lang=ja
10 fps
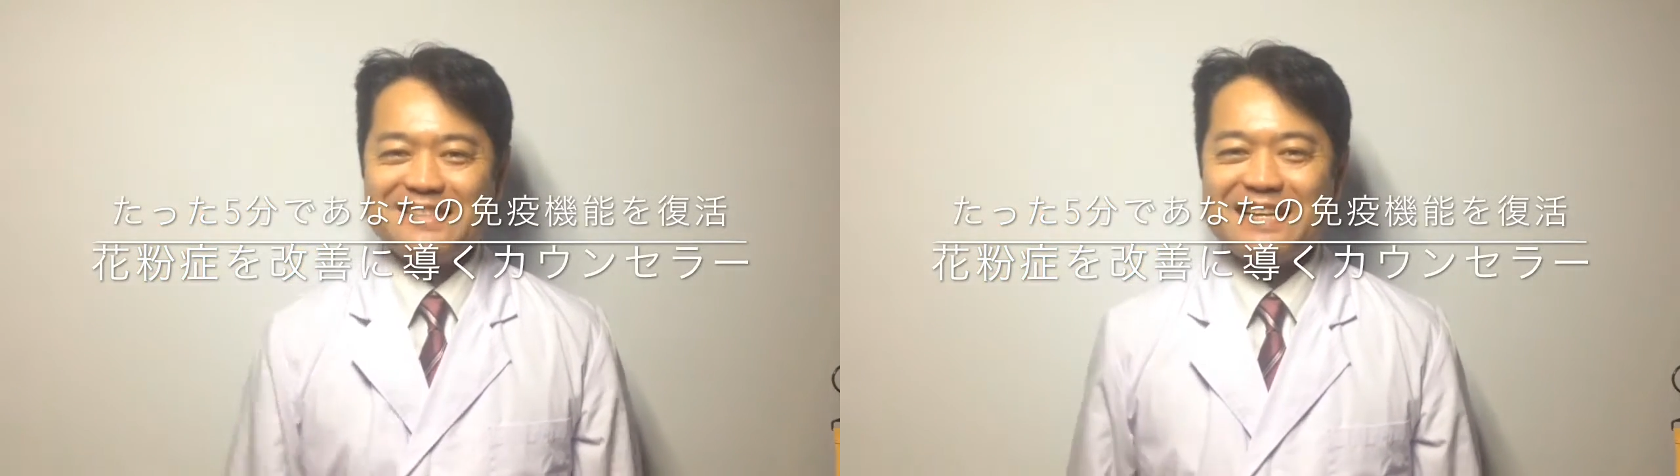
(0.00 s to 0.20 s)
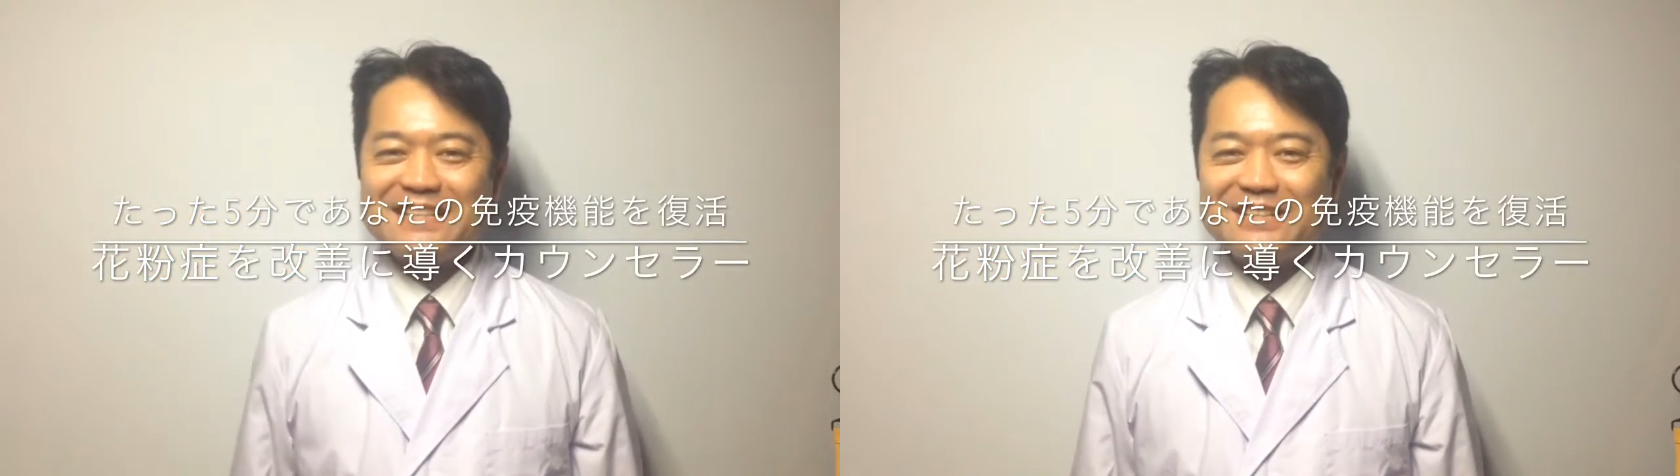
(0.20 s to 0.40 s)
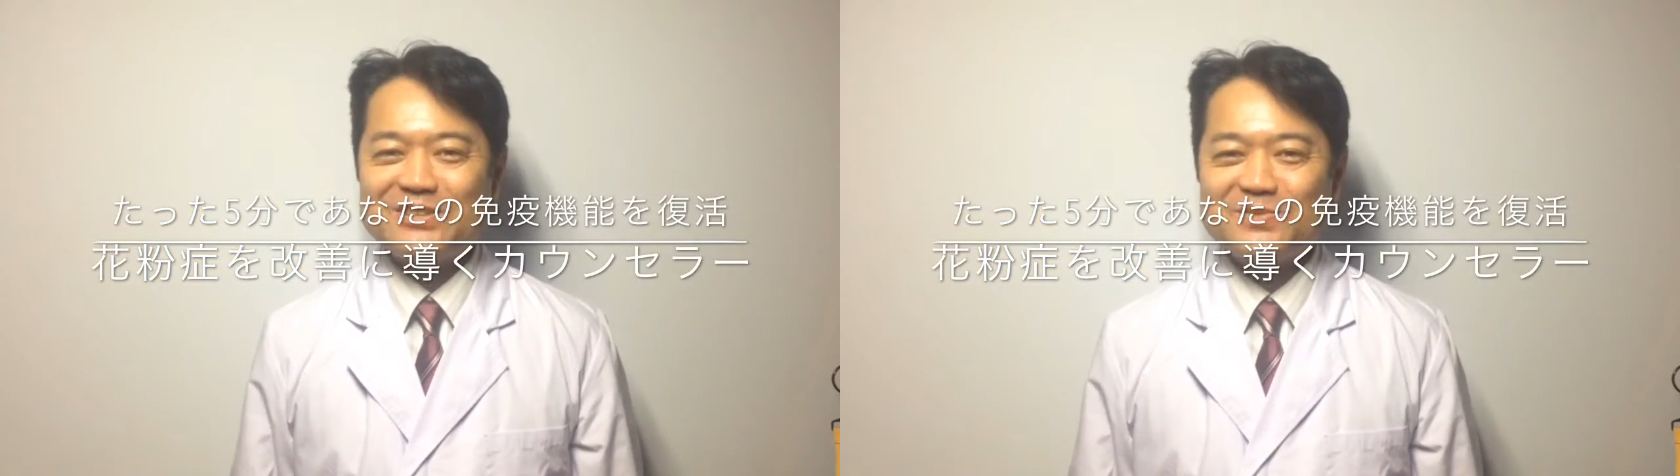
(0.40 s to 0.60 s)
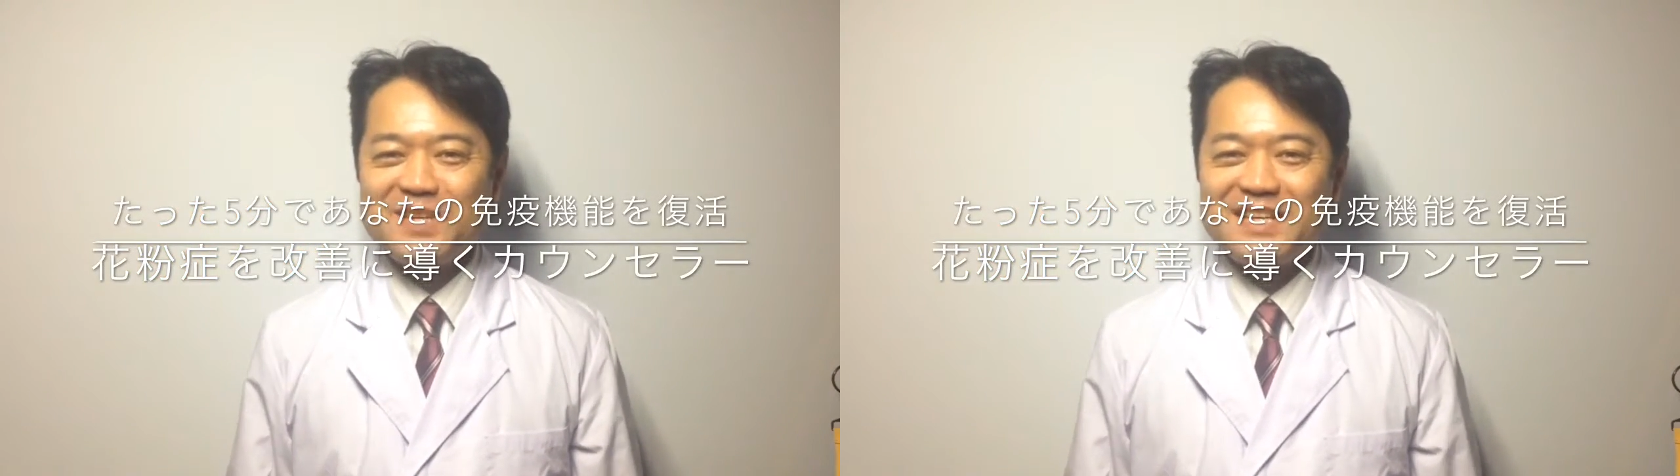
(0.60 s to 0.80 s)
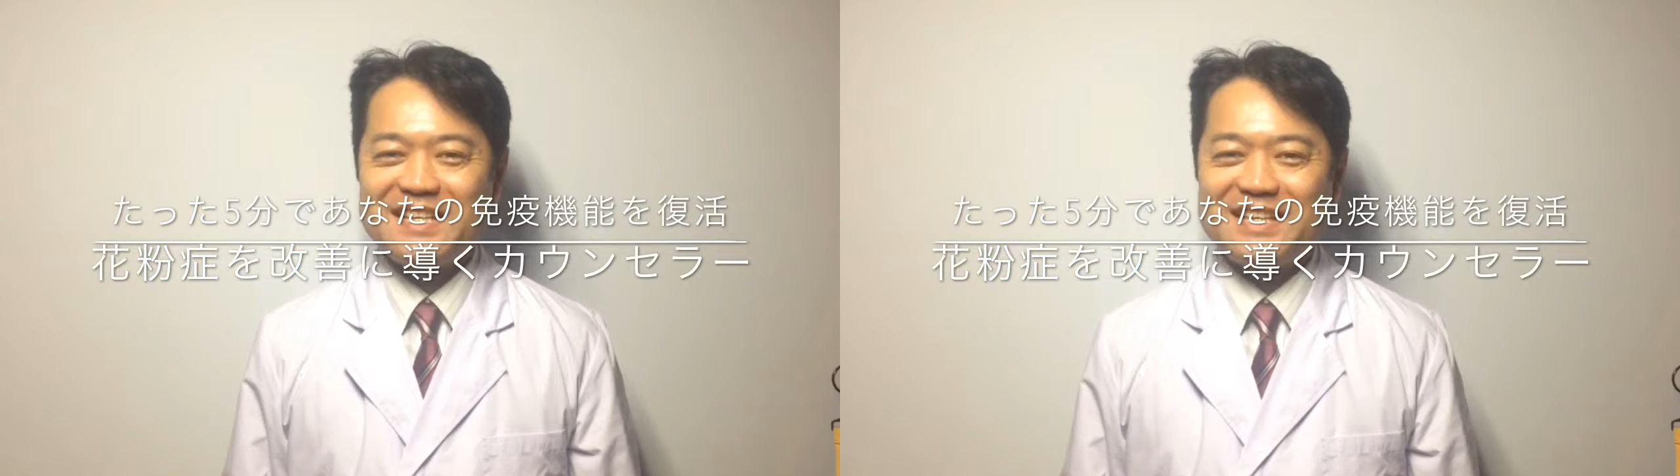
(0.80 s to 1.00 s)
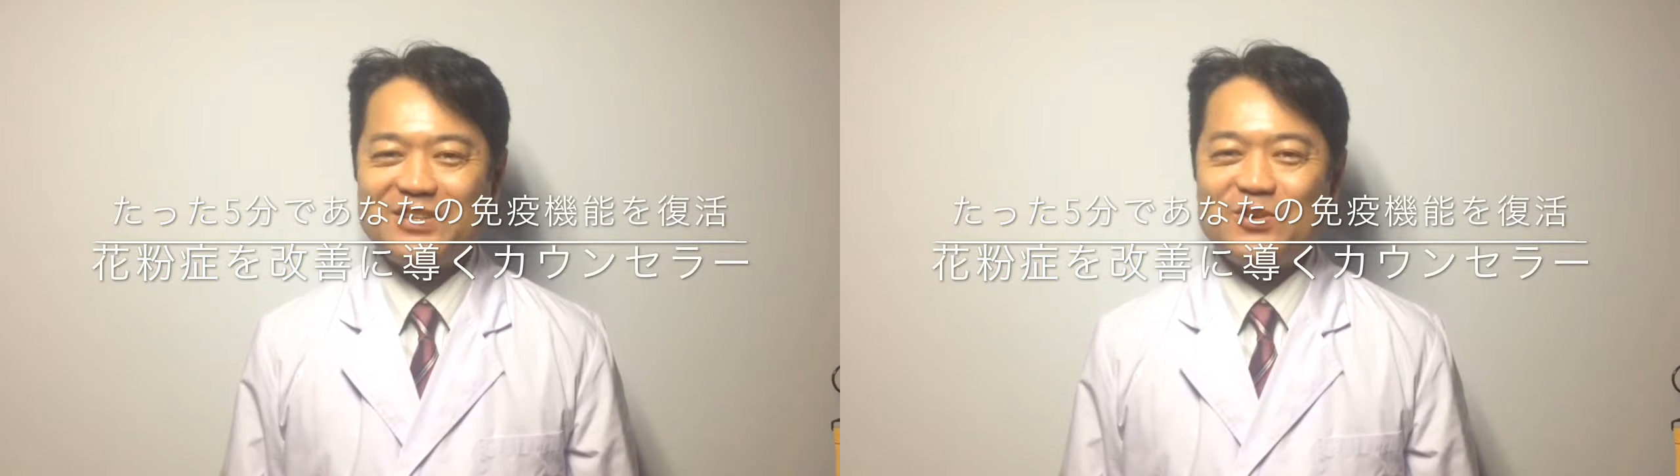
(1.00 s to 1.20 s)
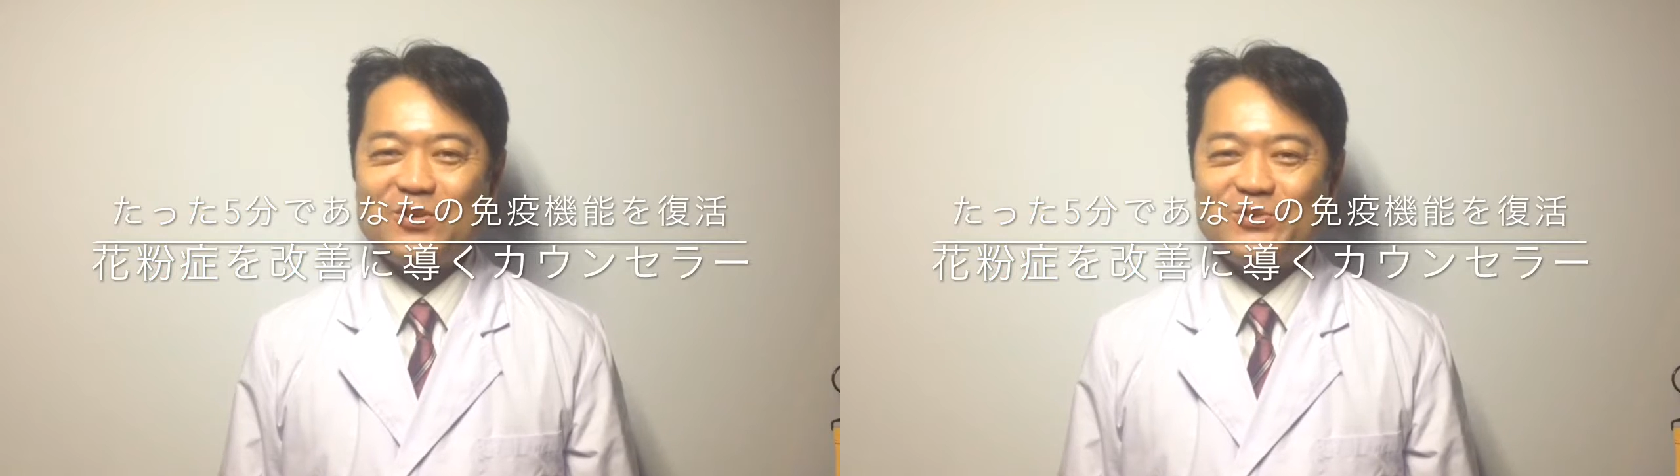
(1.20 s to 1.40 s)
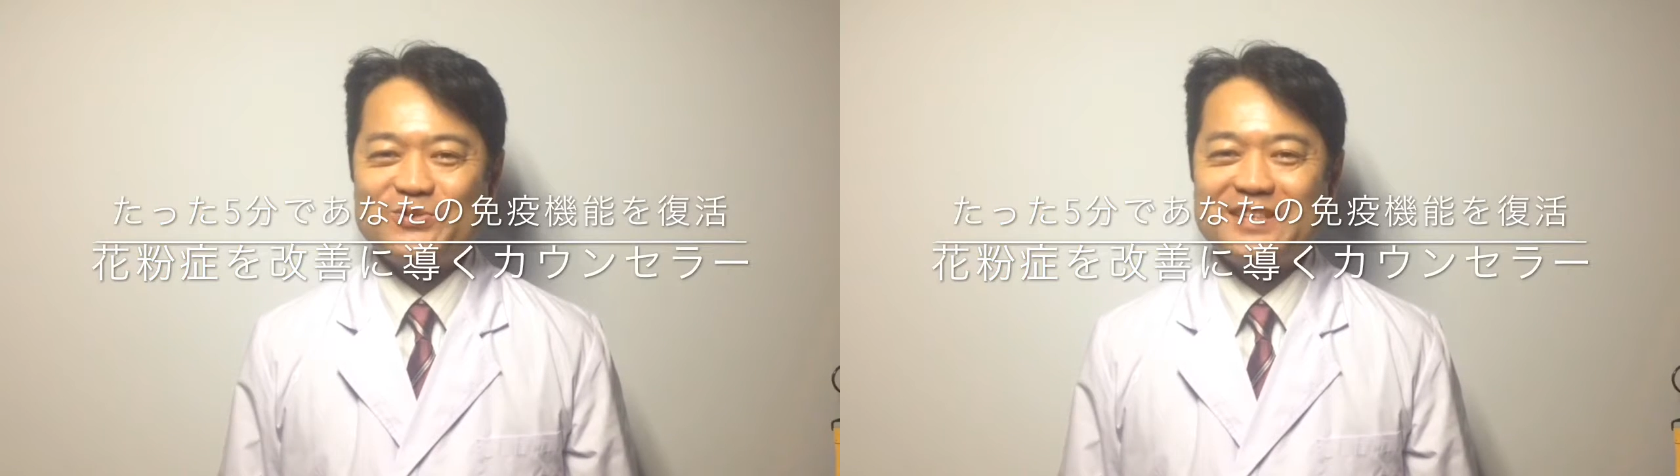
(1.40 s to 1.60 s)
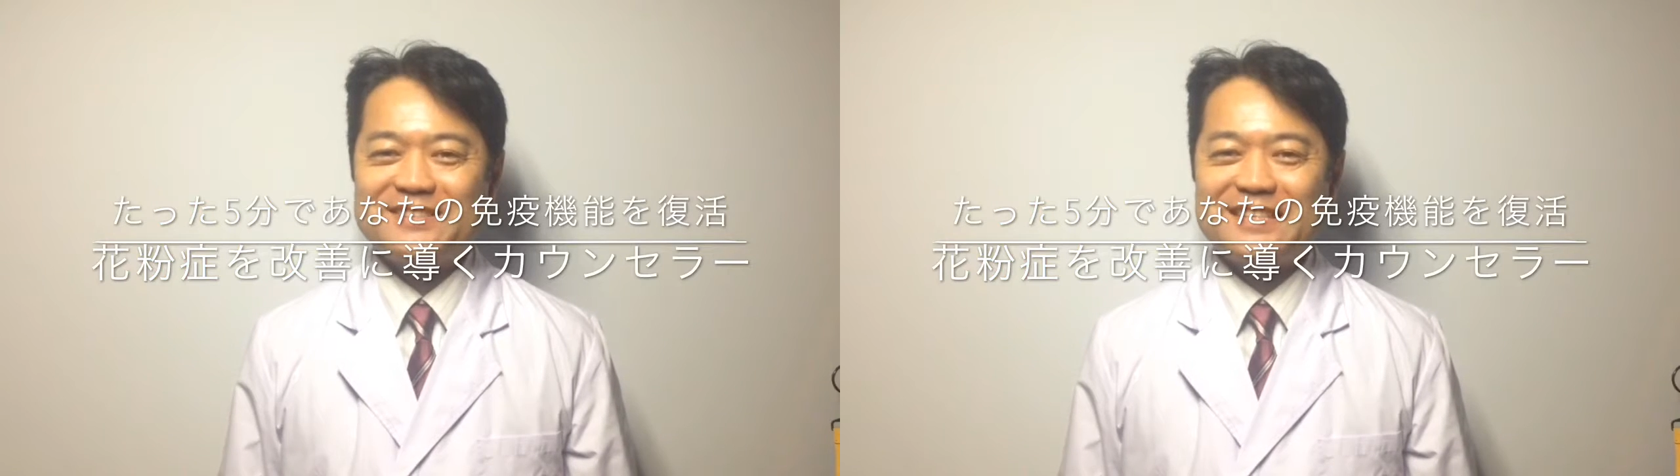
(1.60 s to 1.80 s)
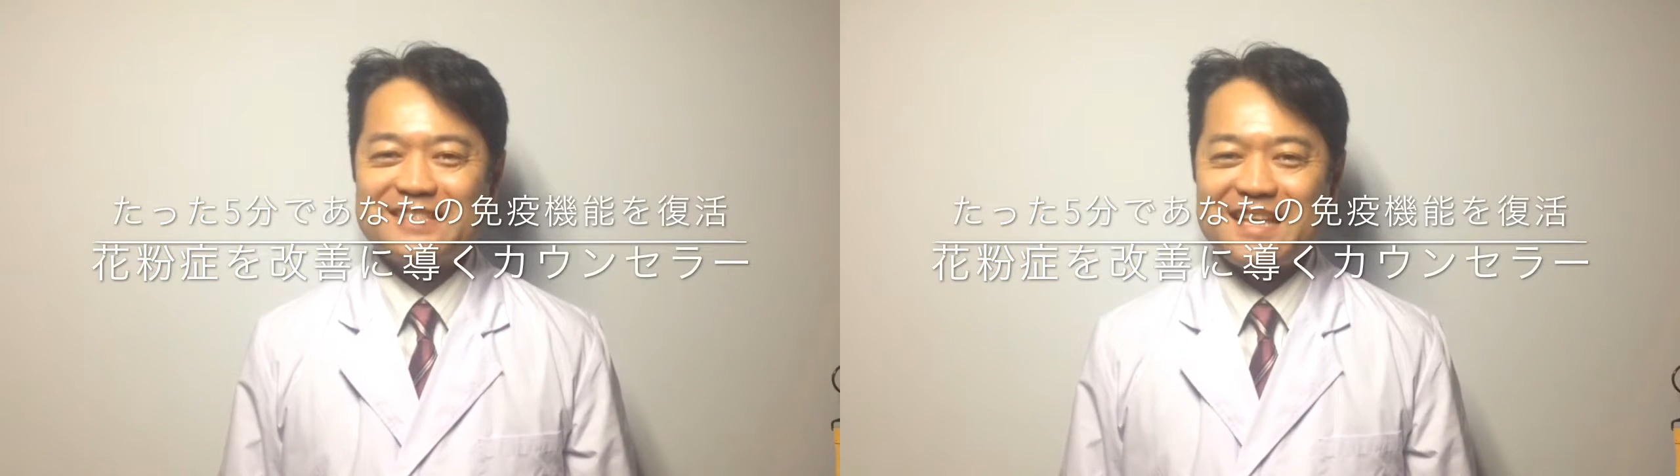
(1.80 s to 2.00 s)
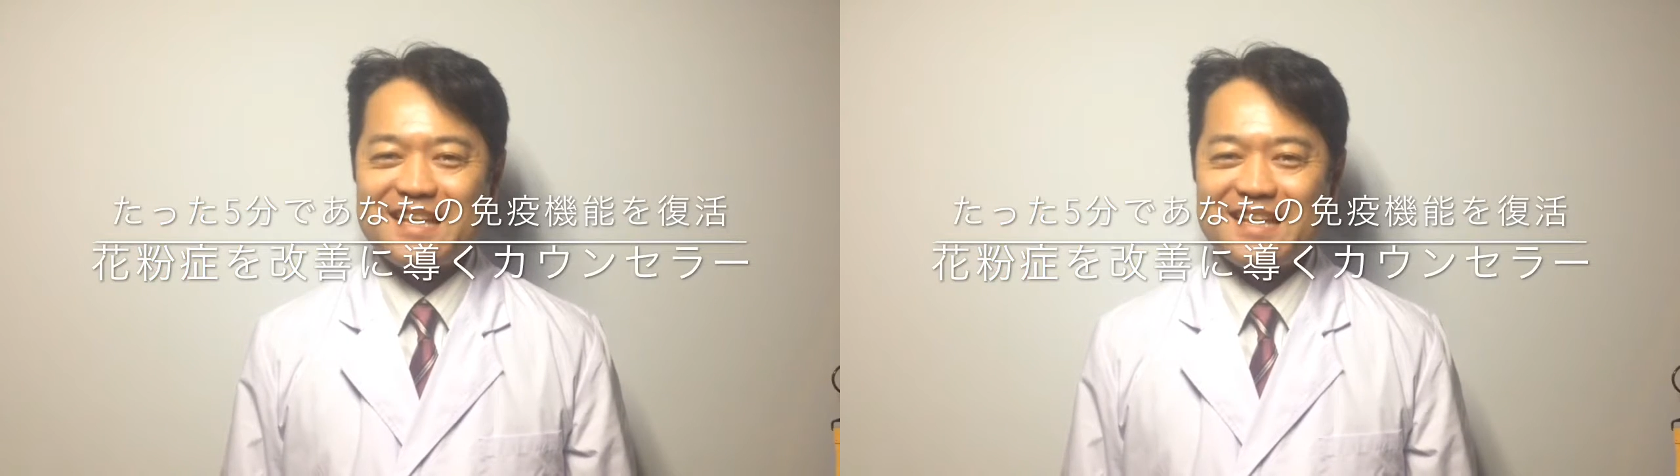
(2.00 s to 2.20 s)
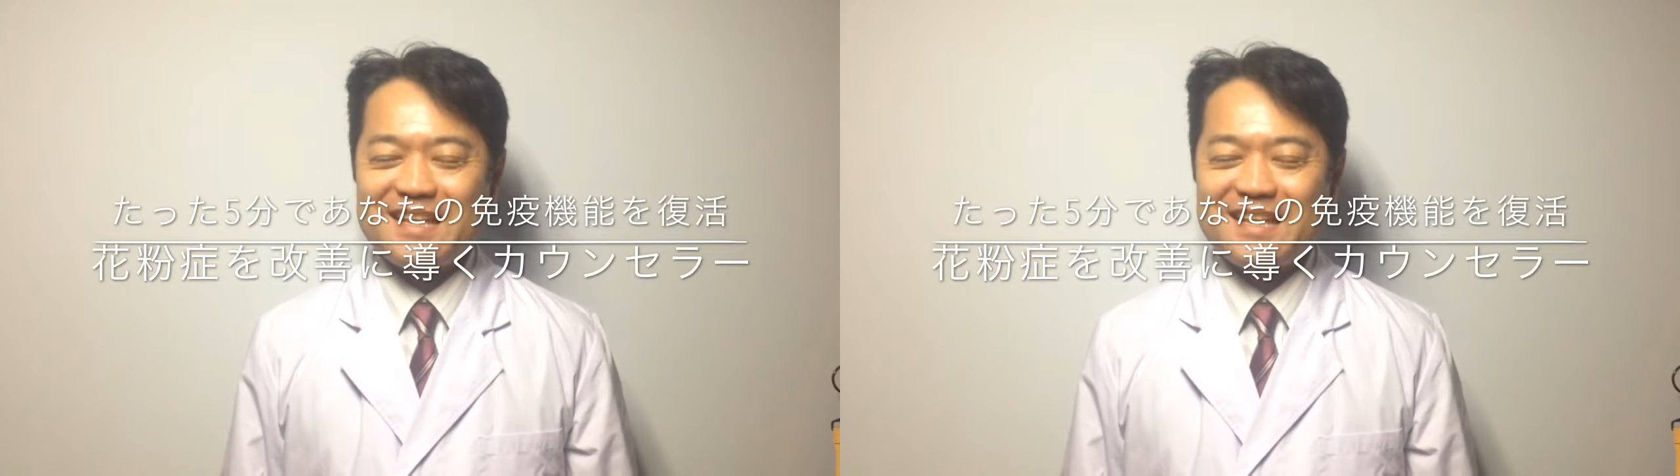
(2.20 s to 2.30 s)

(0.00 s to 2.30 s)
あなたの免疫機能を復活させ、